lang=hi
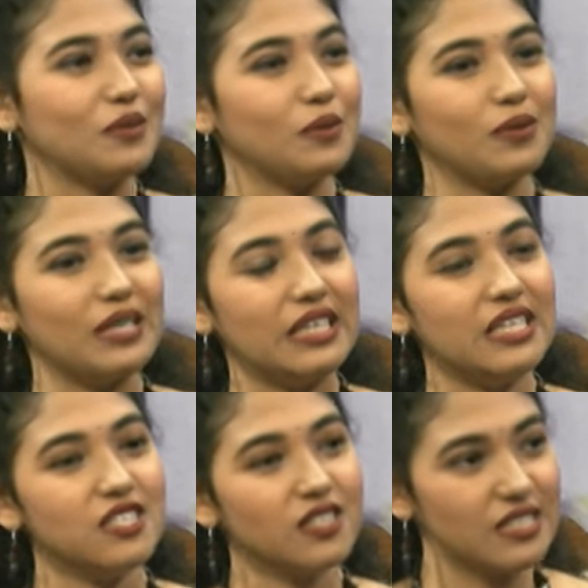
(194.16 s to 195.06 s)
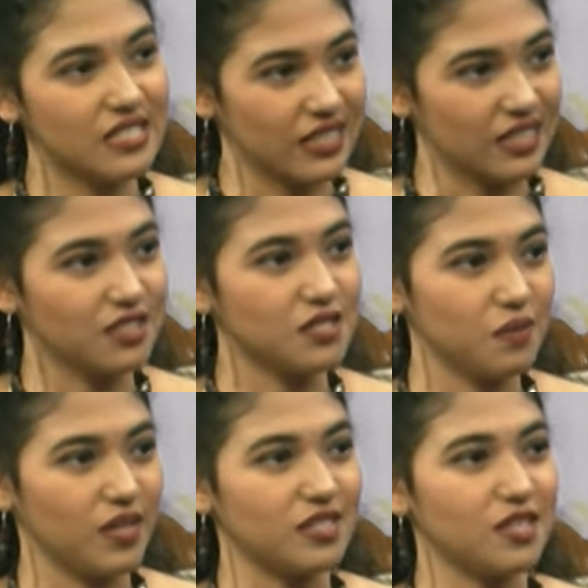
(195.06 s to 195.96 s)
तो इनिशियल स्टेजेस
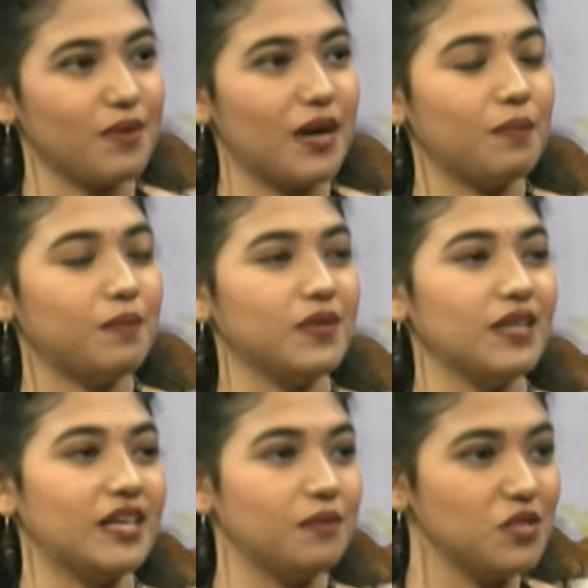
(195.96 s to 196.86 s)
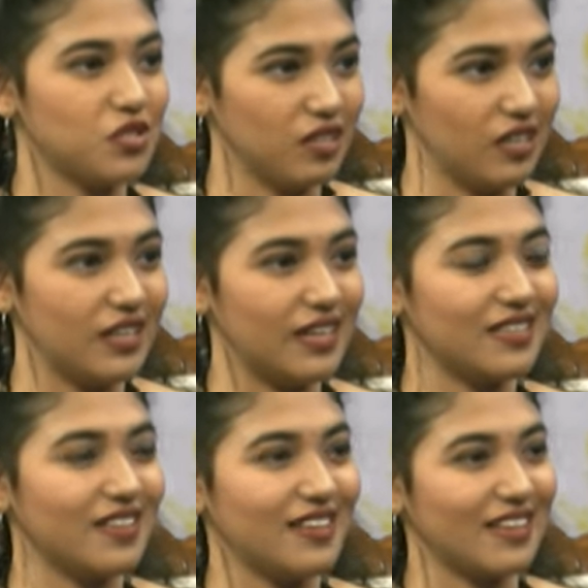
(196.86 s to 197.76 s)
में जब आपने एडमिशन लिया
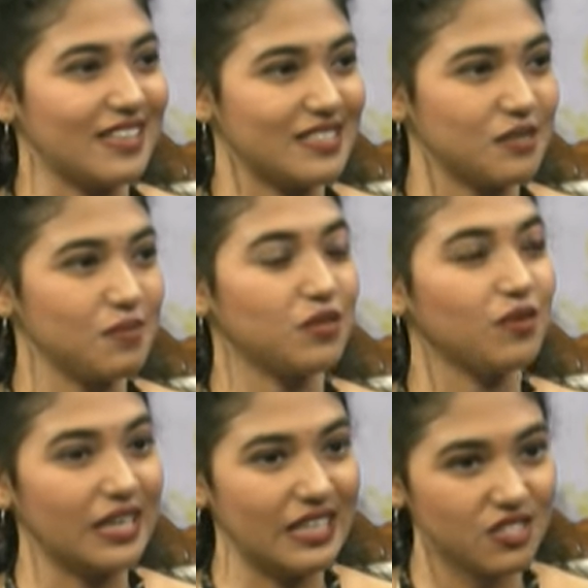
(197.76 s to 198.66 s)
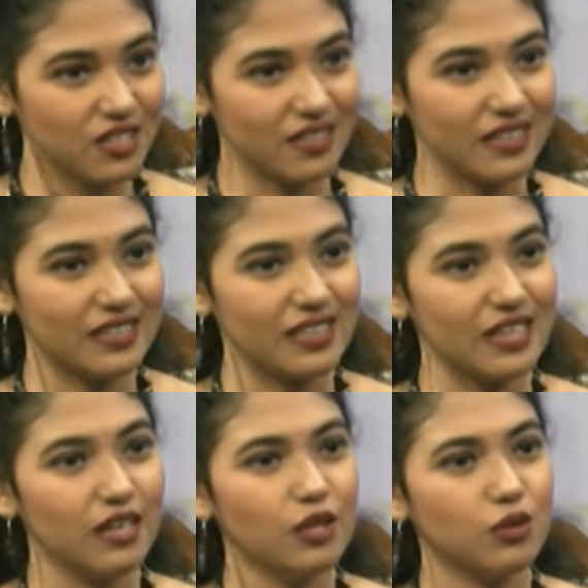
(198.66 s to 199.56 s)
था क्लासेस में ट्रेनिंग चल रही
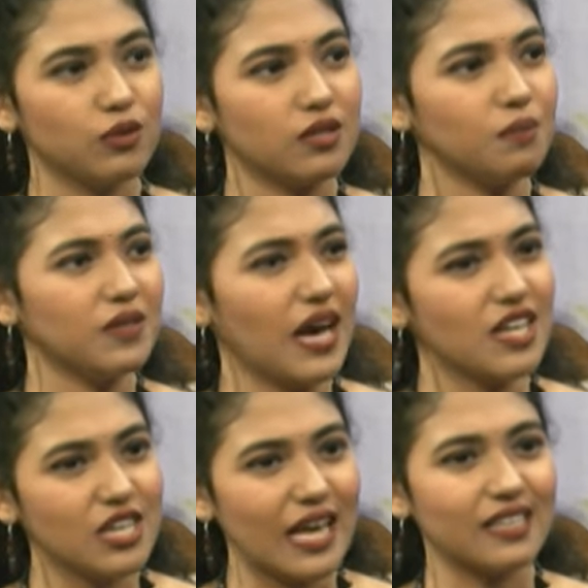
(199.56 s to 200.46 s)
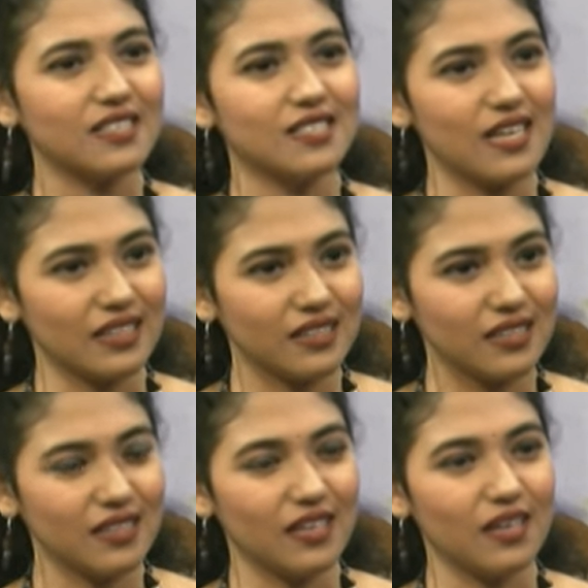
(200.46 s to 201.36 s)
थी तो तब क्या चैलेंजेस आते
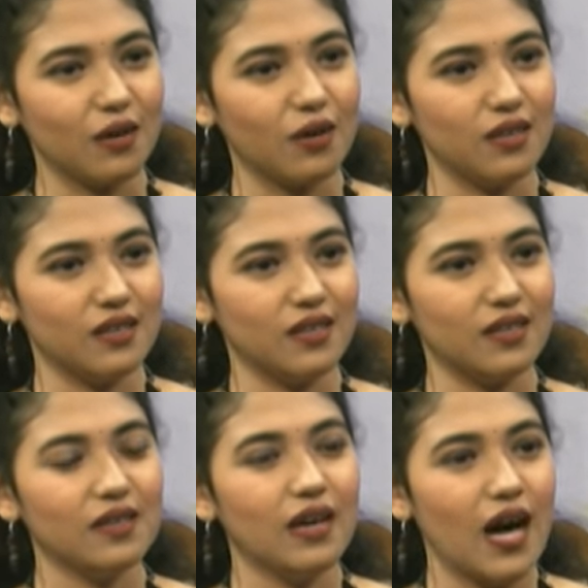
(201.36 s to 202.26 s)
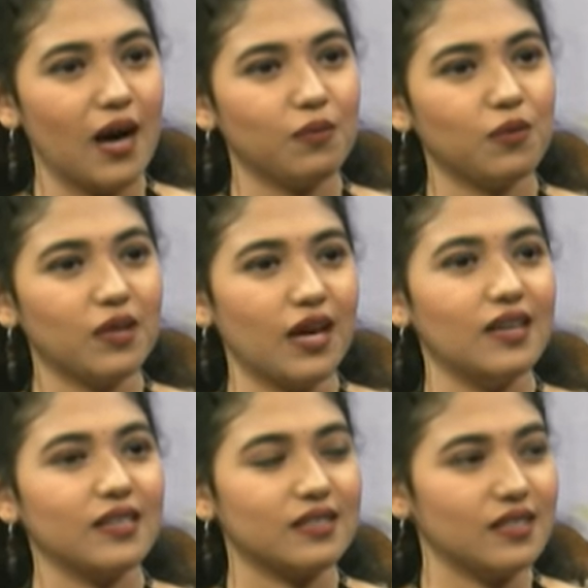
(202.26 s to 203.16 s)
थे और आपको क्या
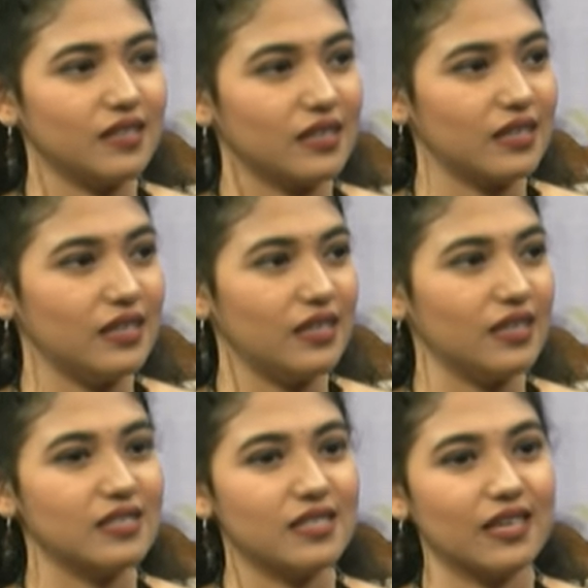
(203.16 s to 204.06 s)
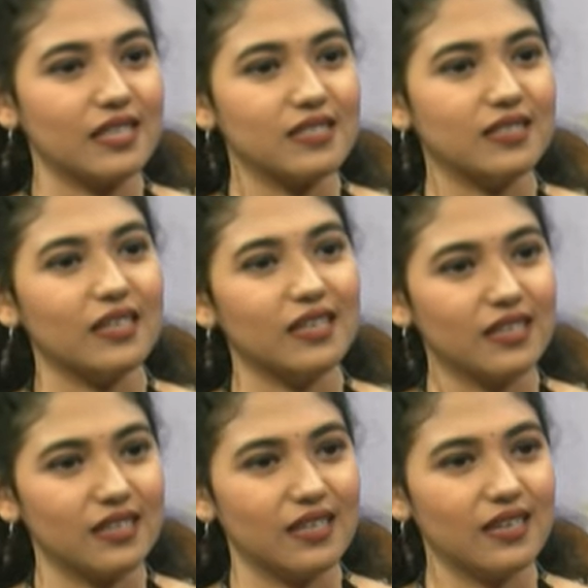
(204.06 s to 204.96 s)
लगता था कि इनसे कैसे डील
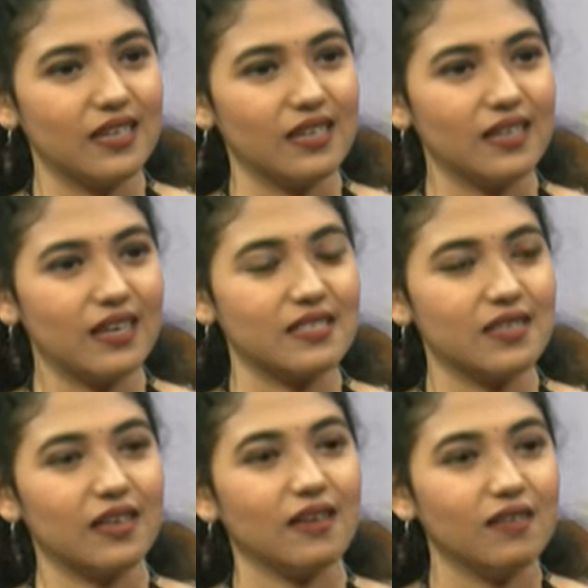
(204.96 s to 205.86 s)
करना है कैसे